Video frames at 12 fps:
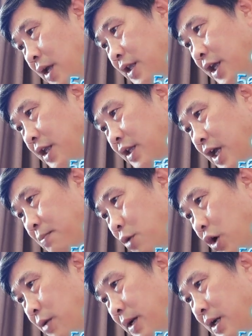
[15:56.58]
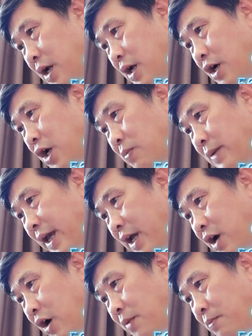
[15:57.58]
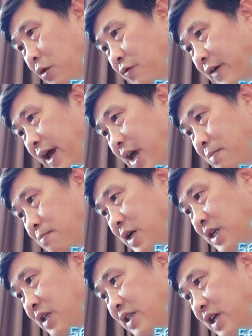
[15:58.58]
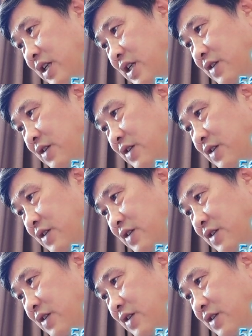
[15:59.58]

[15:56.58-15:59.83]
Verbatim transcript: Nhìn thấy Bùi Nguyên Minh lúc này còn một vẻ bình chân